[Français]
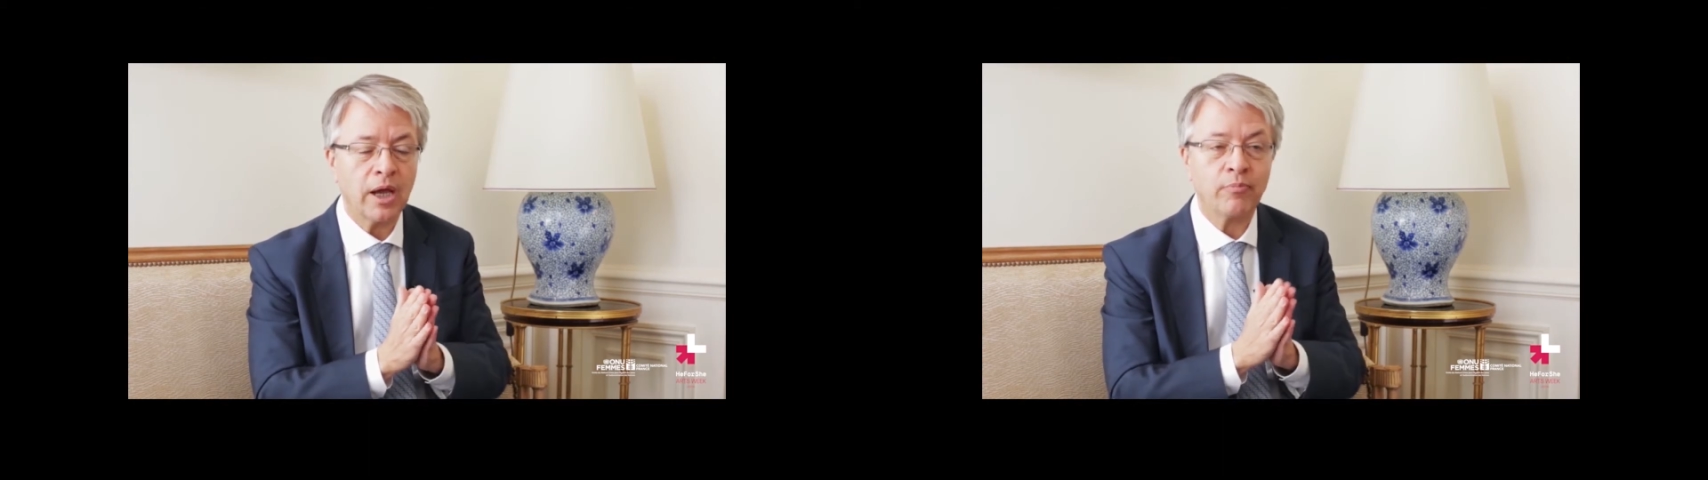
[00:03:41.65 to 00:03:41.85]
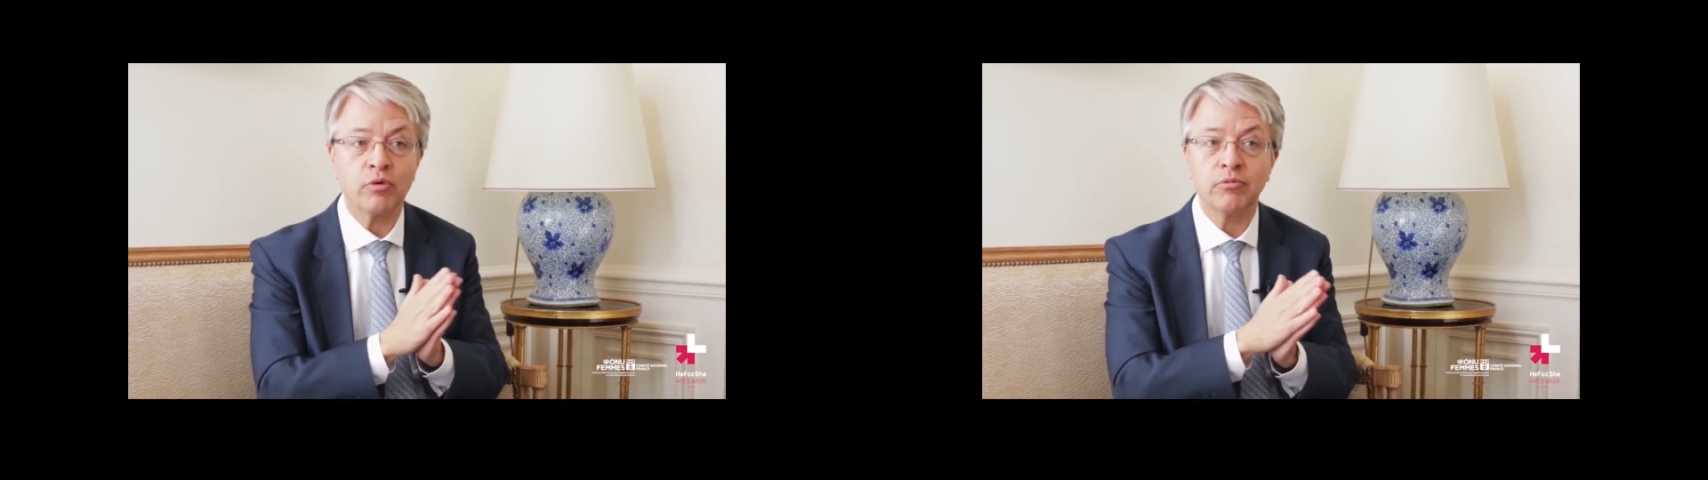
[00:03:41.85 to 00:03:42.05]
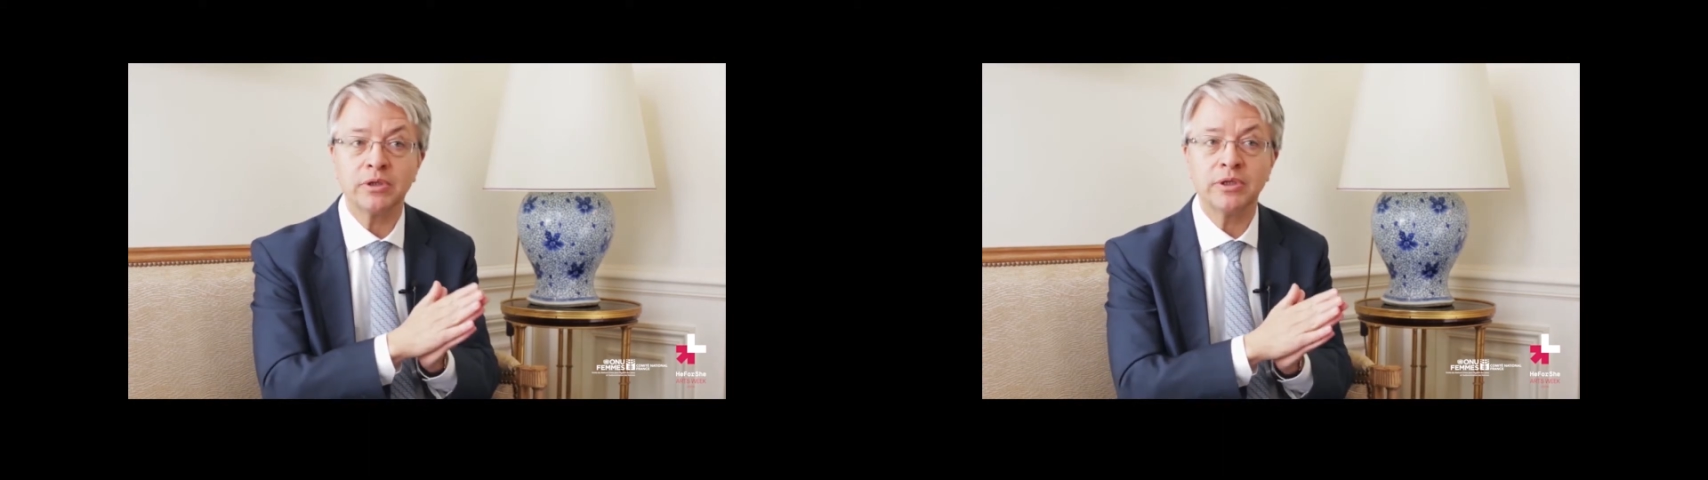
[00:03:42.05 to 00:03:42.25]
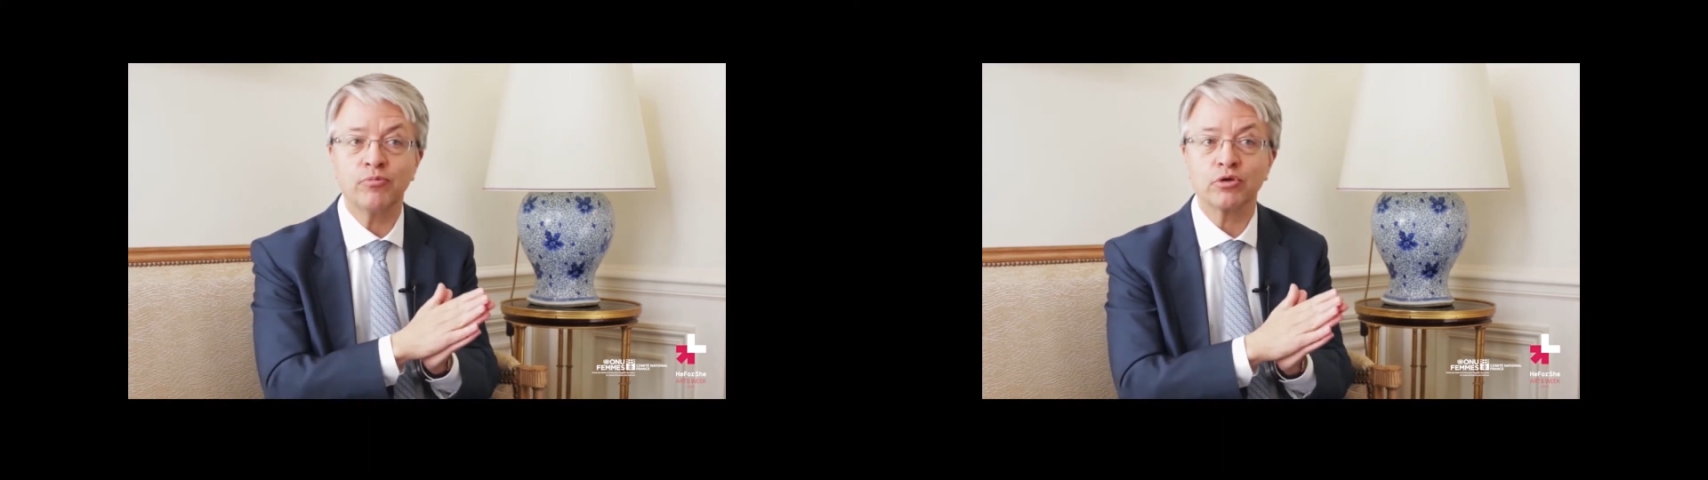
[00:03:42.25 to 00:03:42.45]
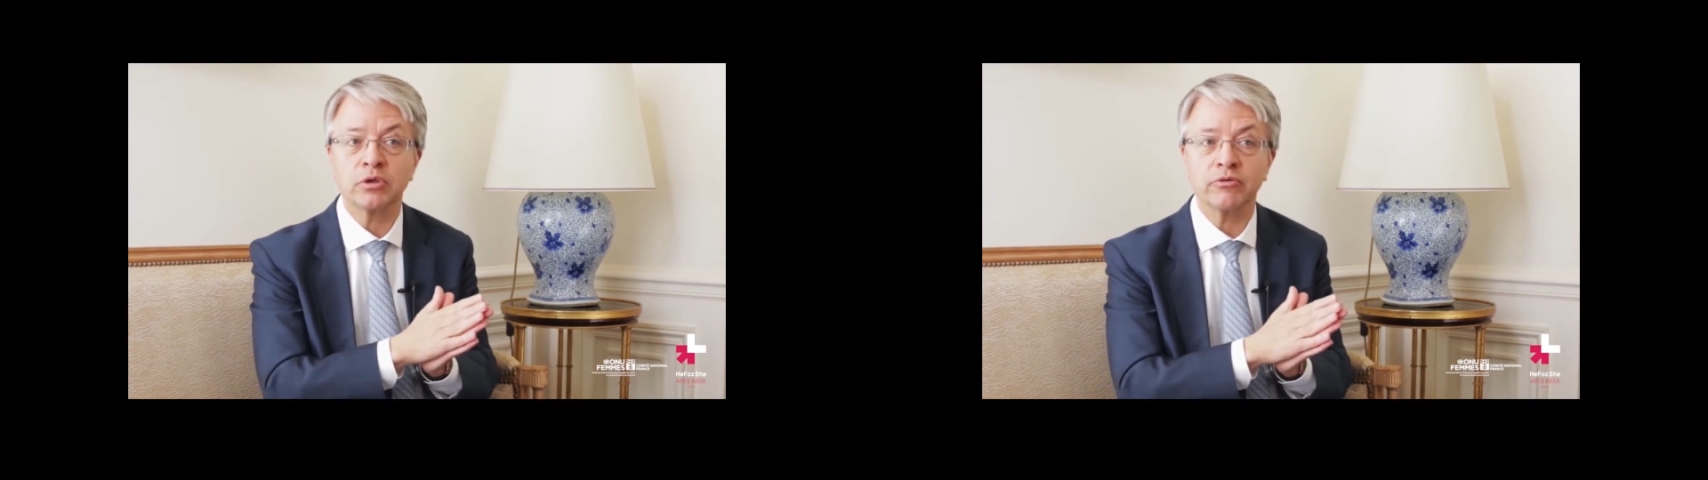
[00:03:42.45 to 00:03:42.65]
un peu moins de
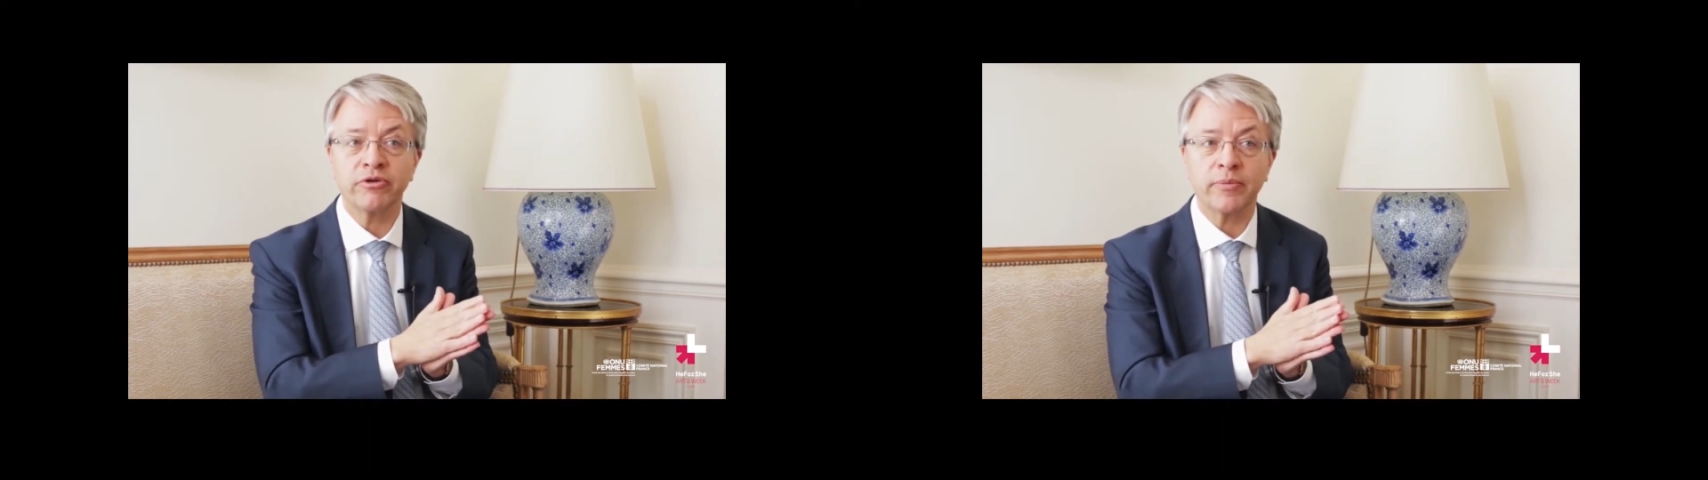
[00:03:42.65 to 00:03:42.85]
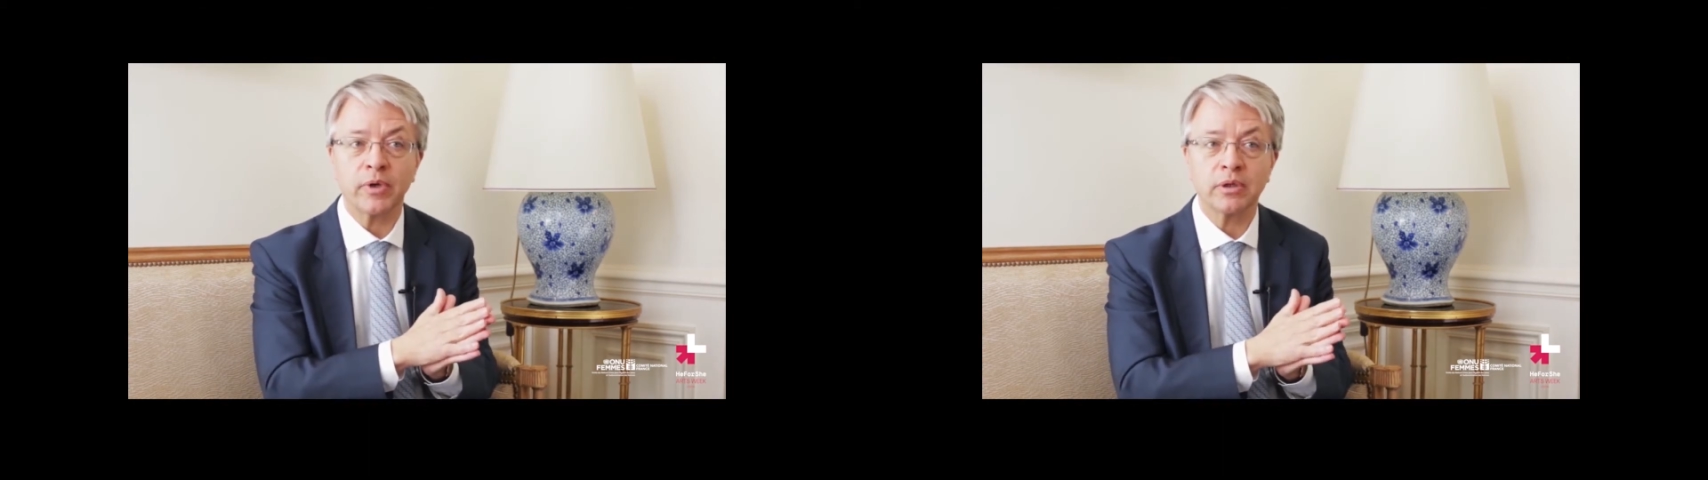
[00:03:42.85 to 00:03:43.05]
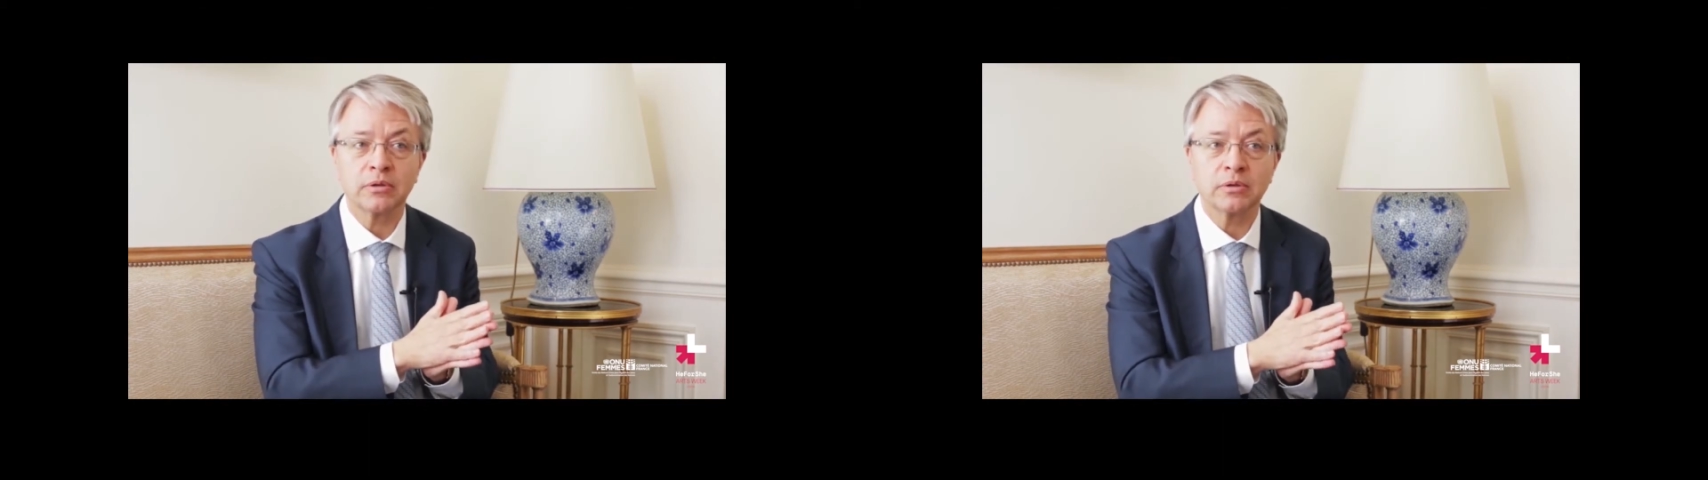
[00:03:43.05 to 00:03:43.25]
10% de femmes.